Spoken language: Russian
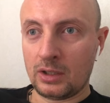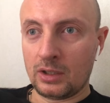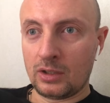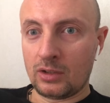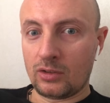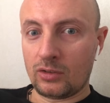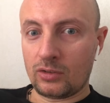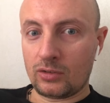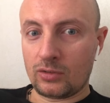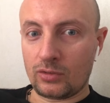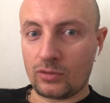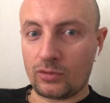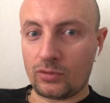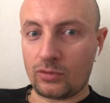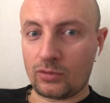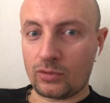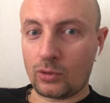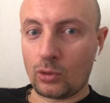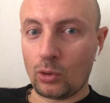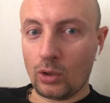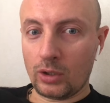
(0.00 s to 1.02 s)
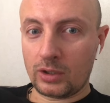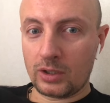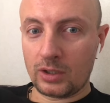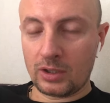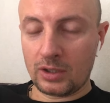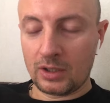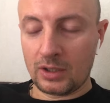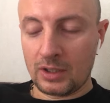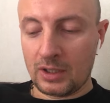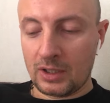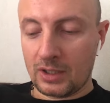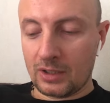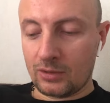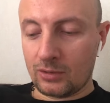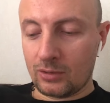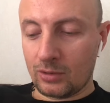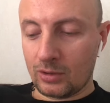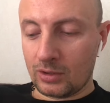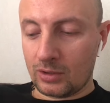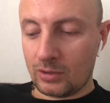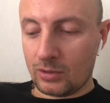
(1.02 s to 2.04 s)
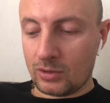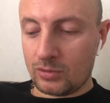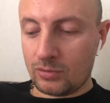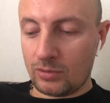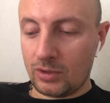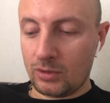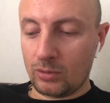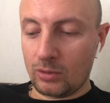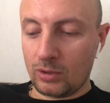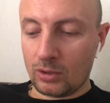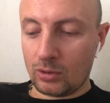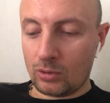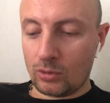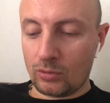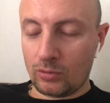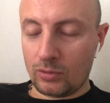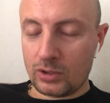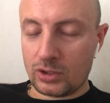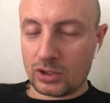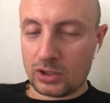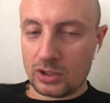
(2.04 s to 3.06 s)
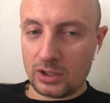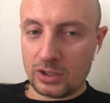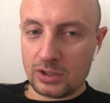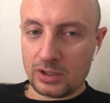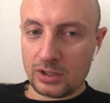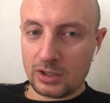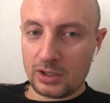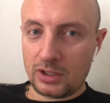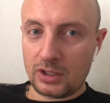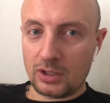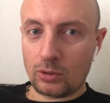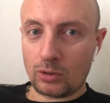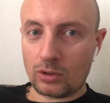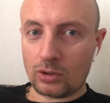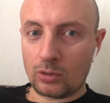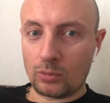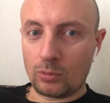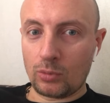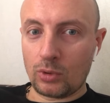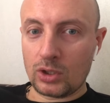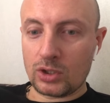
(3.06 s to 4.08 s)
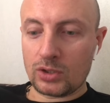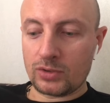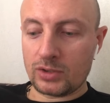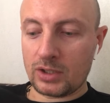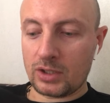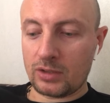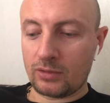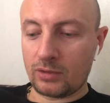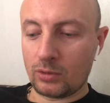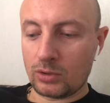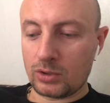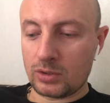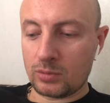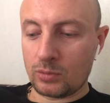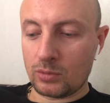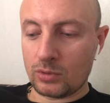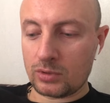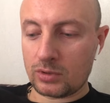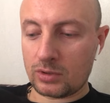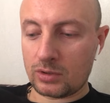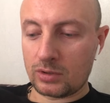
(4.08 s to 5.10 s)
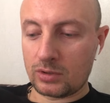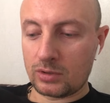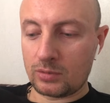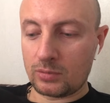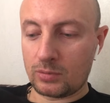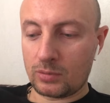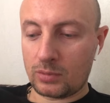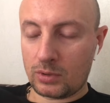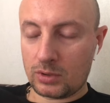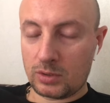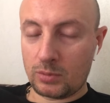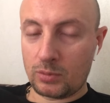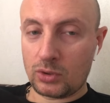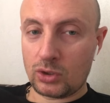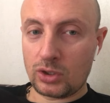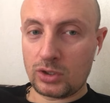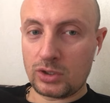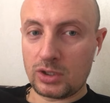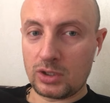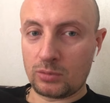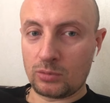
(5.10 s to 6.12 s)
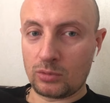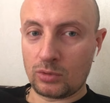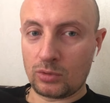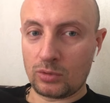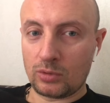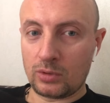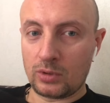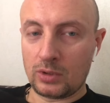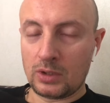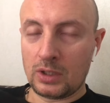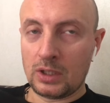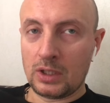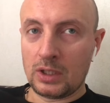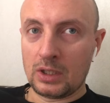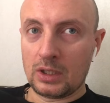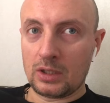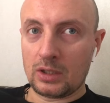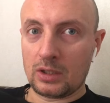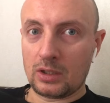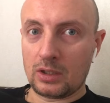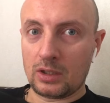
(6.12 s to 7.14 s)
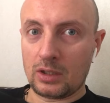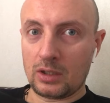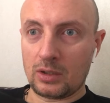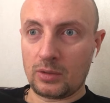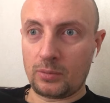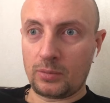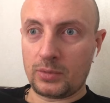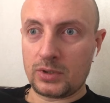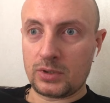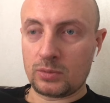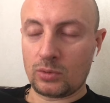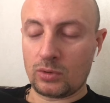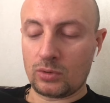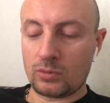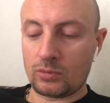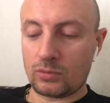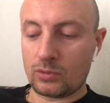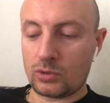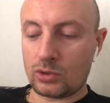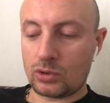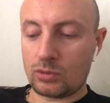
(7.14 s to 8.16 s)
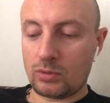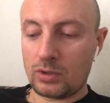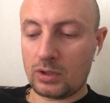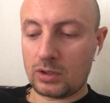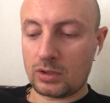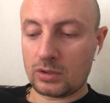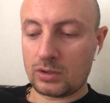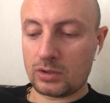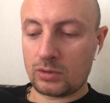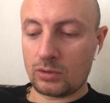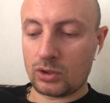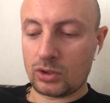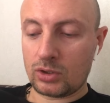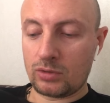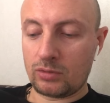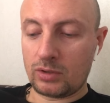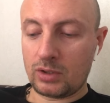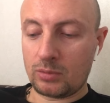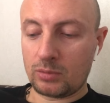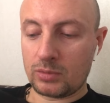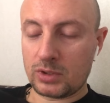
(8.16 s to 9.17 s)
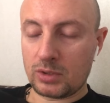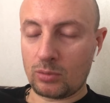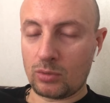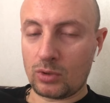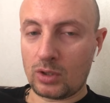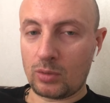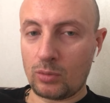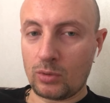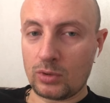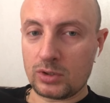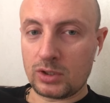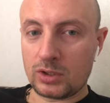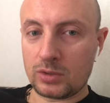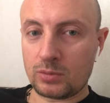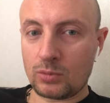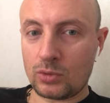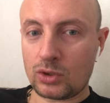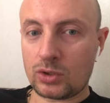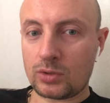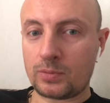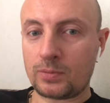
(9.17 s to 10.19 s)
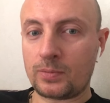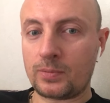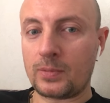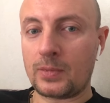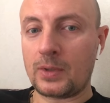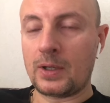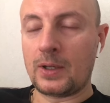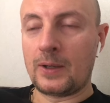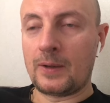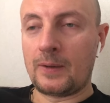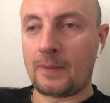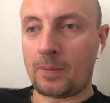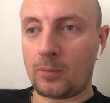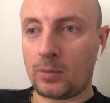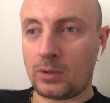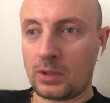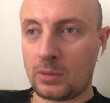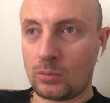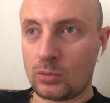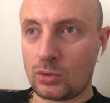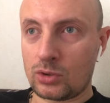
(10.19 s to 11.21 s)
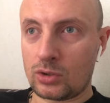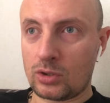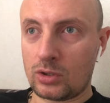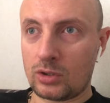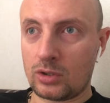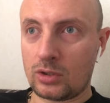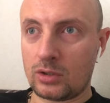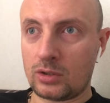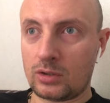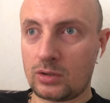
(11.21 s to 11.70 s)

э, в год. Вот, то есть вы его легко вычислите. Или тот, кто больше всех выносит мозг. Просто напишите ему э, письмо. Чувак, с сегодняшнего дня мы с тобой работать не сможем, потому что